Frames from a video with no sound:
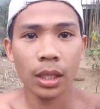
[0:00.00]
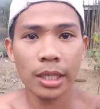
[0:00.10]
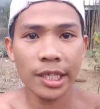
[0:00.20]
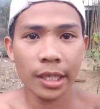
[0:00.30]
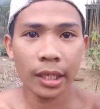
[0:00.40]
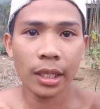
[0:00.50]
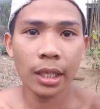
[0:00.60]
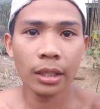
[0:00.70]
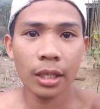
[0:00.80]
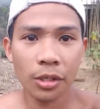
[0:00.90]
Guys,
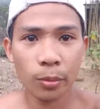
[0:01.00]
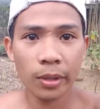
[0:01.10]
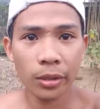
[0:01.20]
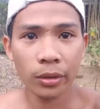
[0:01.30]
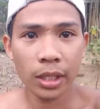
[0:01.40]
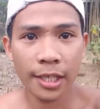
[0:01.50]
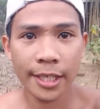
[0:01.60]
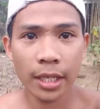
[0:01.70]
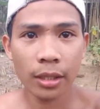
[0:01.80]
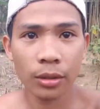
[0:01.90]
nakikita nyo ba yung
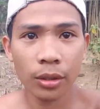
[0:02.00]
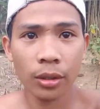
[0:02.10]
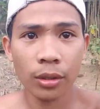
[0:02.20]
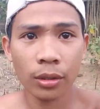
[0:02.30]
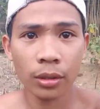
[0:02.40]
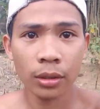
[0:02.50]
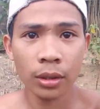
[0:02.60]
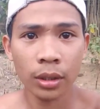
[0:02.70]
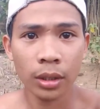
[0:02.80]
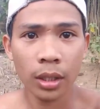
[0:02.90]
nasa likod ko?
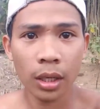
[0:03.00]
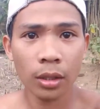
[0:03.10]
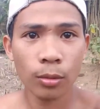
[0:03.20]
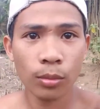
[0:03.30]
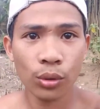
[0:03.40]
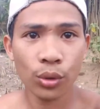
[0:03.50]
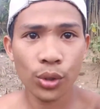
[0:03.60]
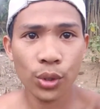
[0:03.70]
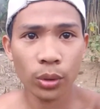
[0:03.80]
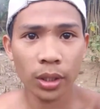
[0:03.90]
Yung
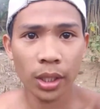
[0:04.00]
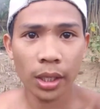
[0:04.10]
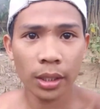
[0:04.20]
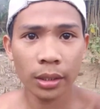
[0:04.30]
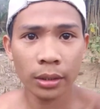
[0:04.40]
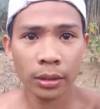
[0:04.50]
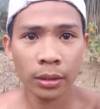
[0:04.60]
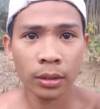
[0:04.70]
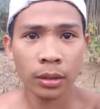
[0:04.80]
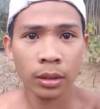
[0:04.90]
umuusok na yan.
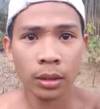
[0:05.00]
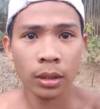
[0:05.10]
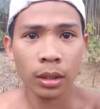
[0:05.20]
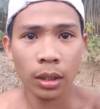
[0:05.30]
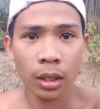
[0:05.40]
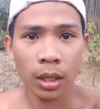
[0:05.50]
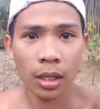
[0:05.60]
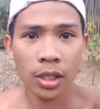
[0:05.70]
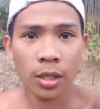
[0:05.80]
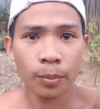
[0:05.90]

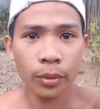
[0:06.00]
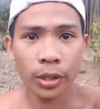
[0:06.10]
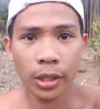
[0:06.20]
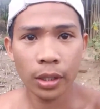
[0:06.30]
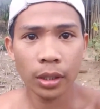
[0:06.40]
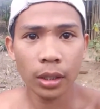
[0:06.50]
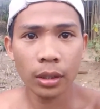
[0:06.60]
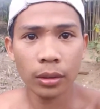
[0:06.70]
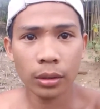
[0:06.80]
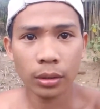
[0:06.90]
Uh, isa po yung
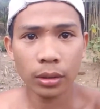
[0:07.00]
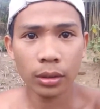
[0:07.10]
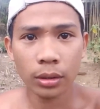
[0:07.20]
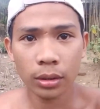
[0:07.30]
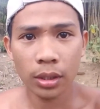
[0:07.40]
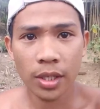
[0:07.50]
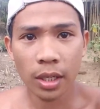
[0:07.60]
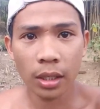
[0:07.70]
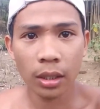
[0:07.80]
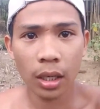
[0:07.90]
ano,
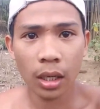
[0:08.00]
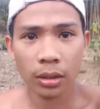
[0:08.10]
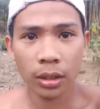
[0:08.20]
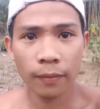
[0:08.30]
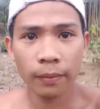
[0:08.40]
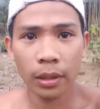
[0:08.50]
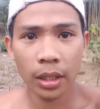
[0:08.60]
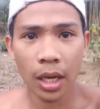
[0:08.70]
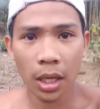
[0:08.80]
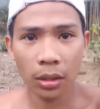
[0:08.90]
isang active
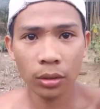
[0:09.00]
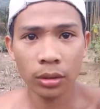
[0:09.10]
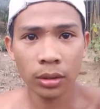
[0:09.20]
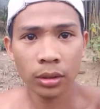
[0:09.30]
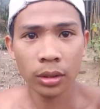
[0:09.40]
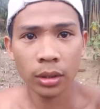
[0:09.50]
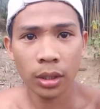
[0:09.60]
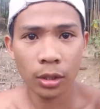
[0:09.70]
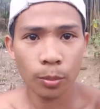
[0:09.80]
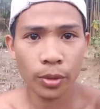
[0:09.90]
volcano
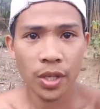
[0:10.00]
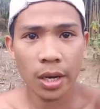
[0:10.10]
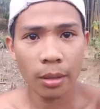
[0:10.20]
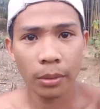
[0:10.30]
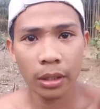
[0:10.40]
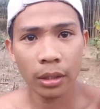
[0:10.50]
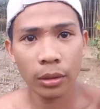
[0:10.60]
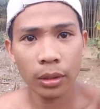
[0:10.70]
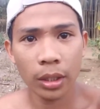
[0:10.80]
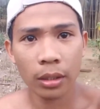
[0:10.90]
dito po sa aming
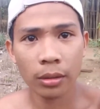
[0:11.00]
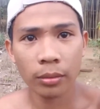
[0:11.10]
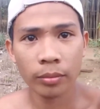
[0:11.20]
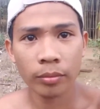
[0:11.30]
lugar.